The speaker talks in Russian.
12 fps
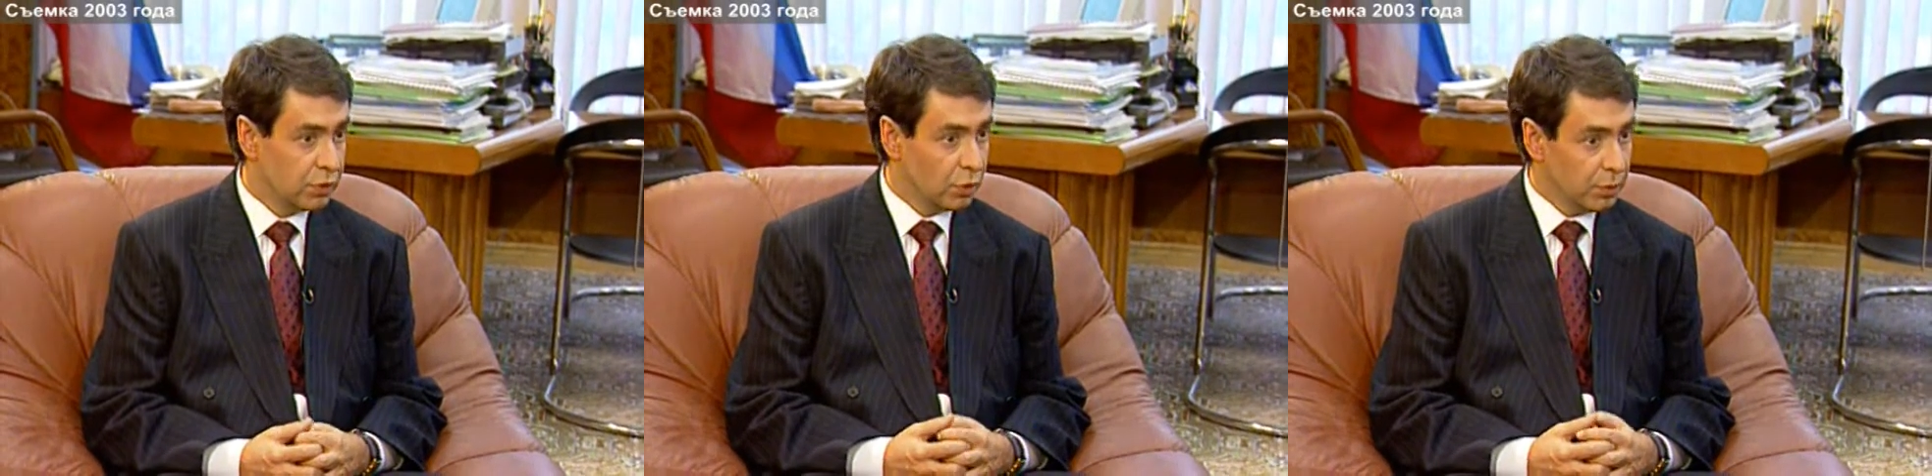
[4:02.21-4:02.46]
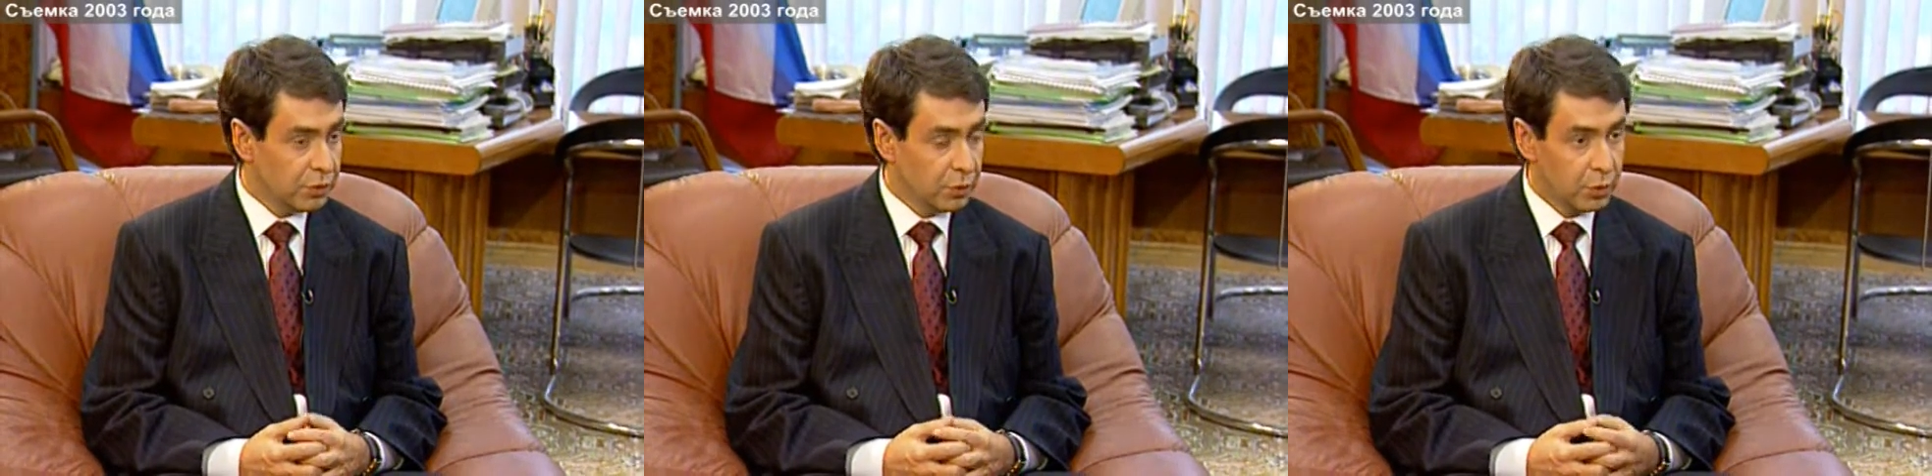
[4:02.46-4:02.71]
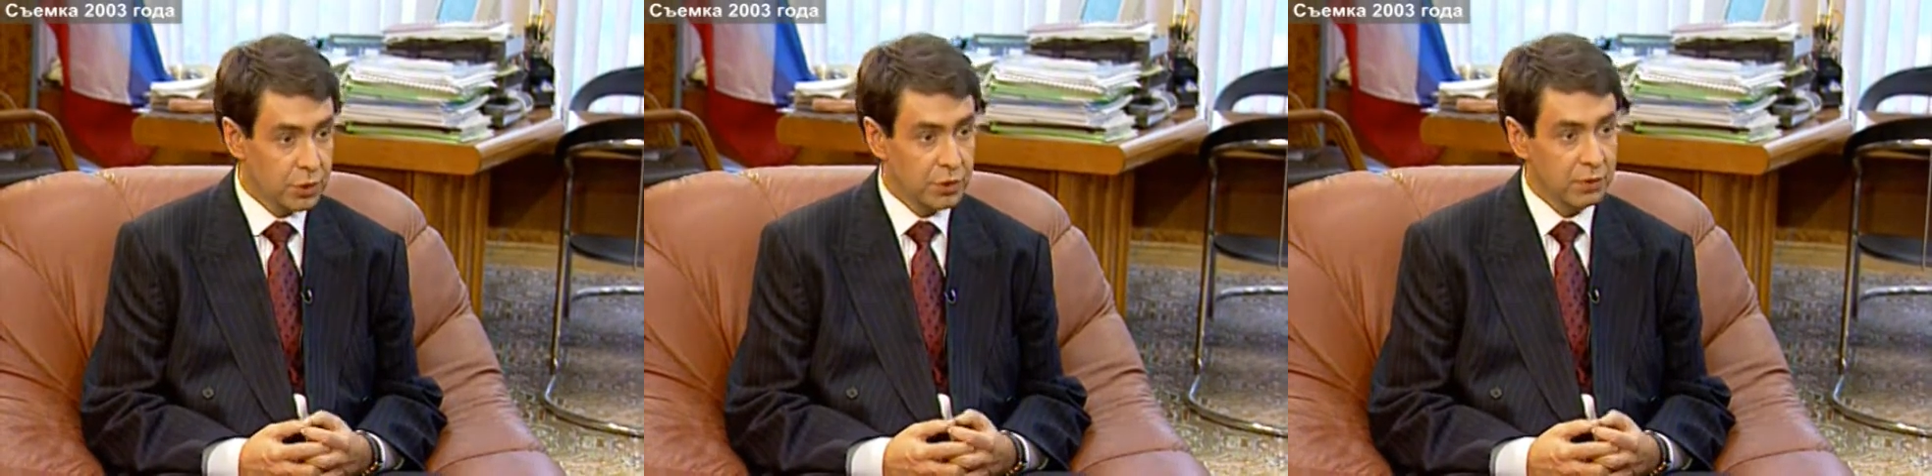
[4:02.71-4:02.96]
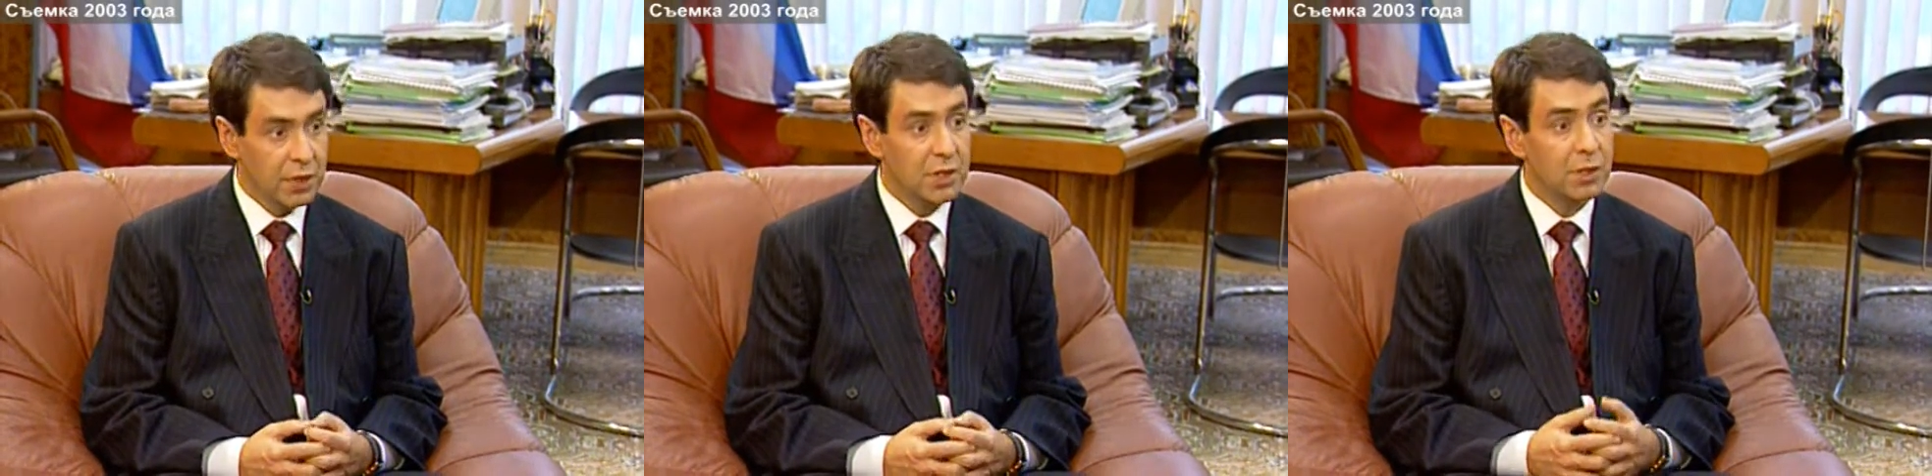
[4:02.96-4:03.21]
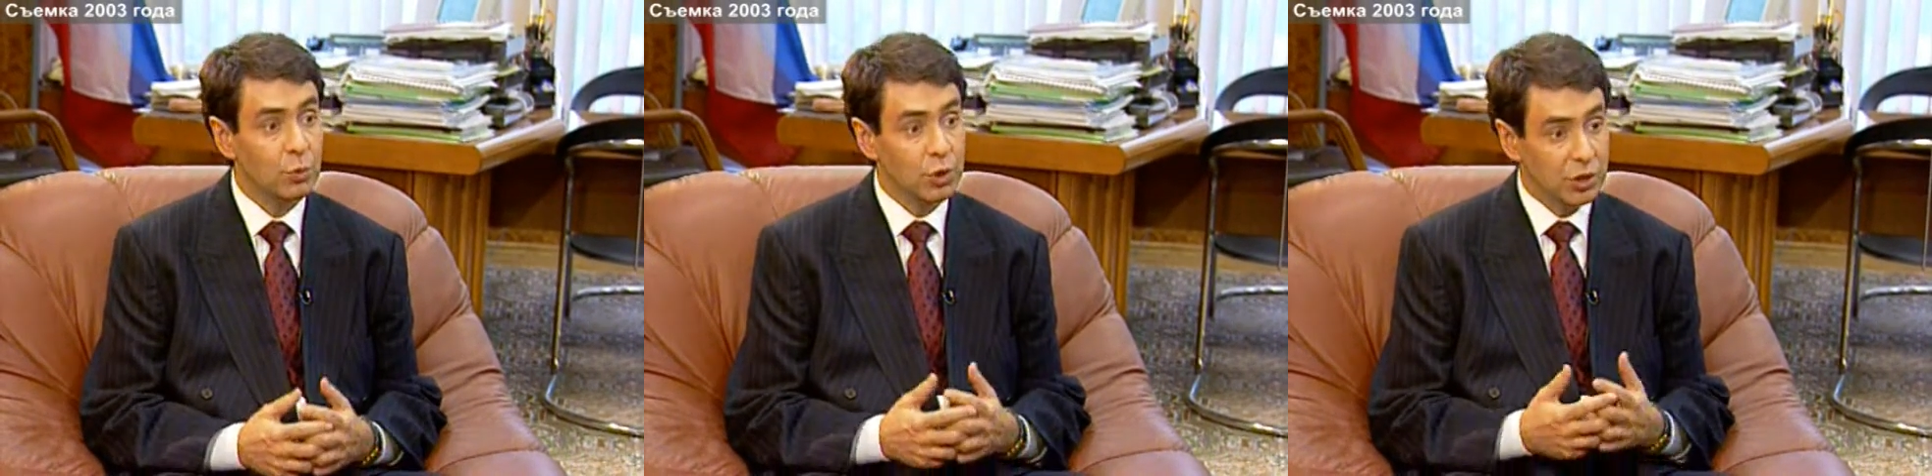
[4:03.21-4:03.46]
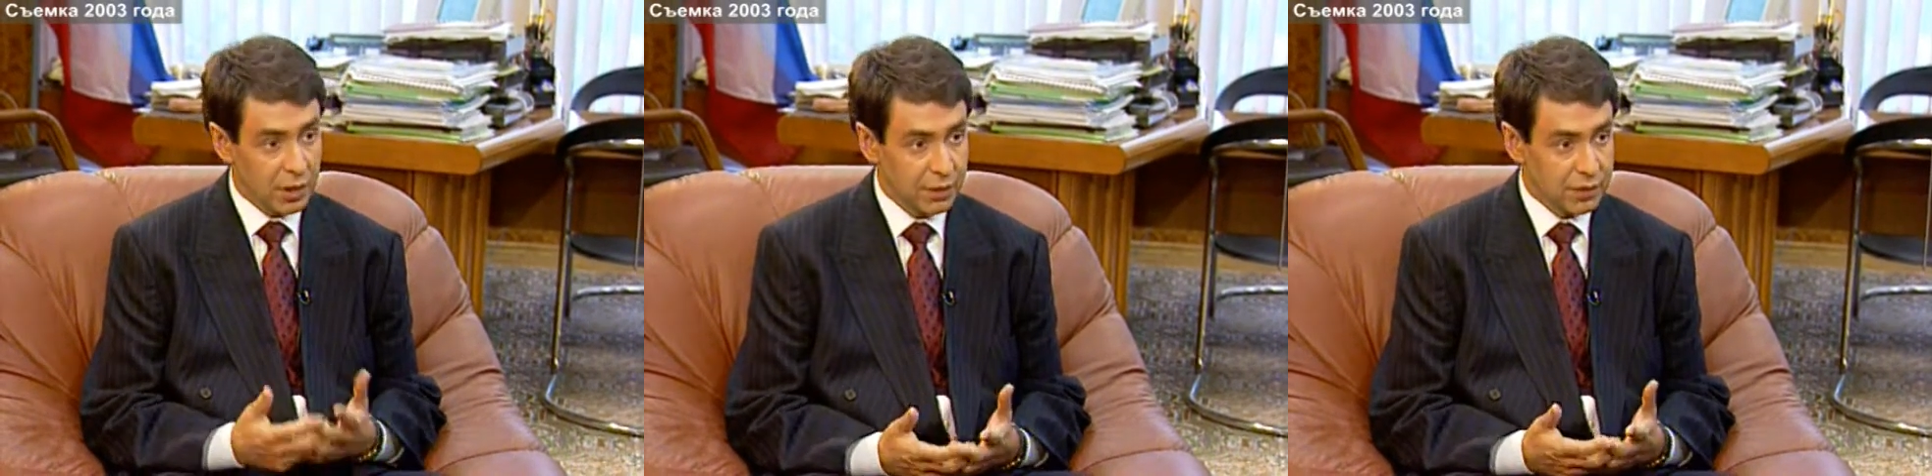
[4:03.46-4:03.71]
Кроме всего прочего, если ему
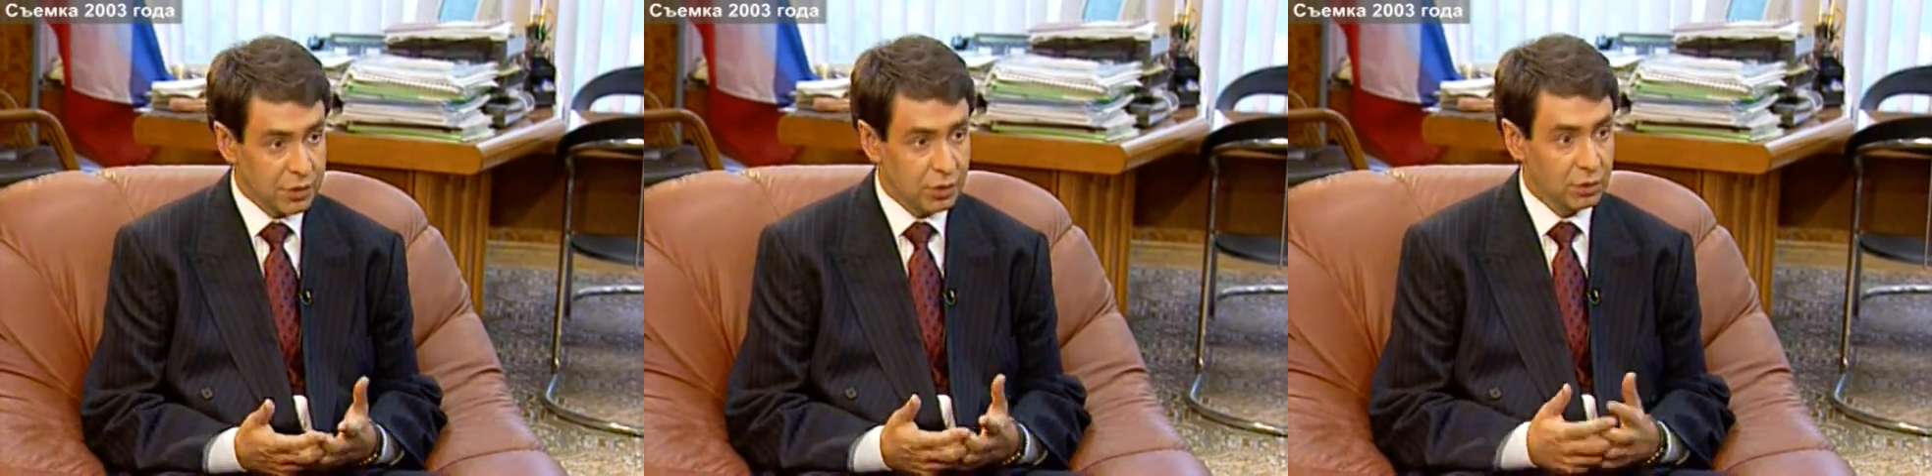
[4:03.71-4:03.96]
не нравится